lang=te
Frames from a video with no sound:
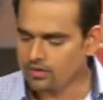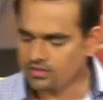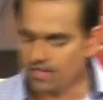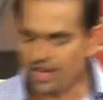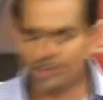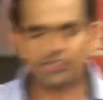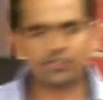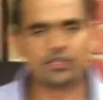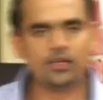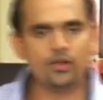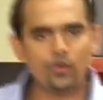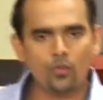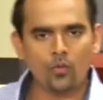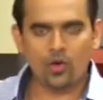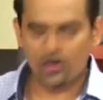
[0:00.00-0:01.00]
సైడ్స్కి
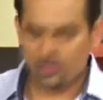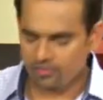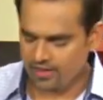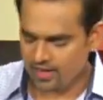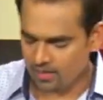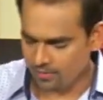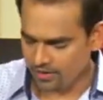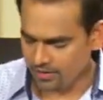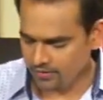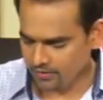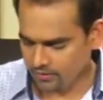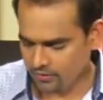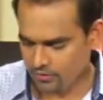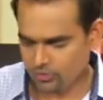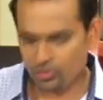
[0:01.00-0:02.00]
వాటర్ వేయాలన్నమాట
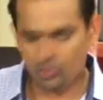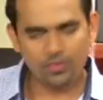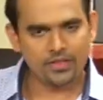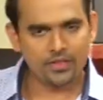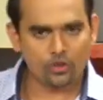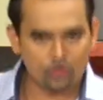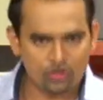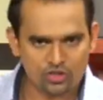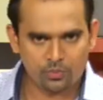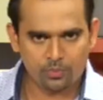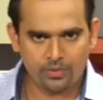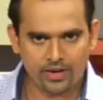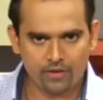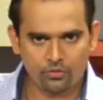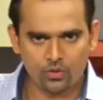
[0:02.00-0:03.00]
సో మన దగ్గర ఒక
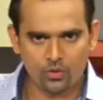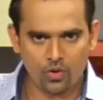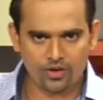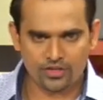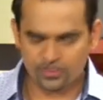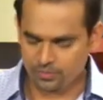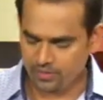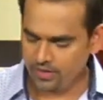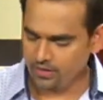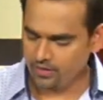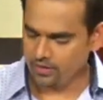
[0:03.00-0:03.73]
స్ప్రే ఉంది వాటర్ స్ప్రే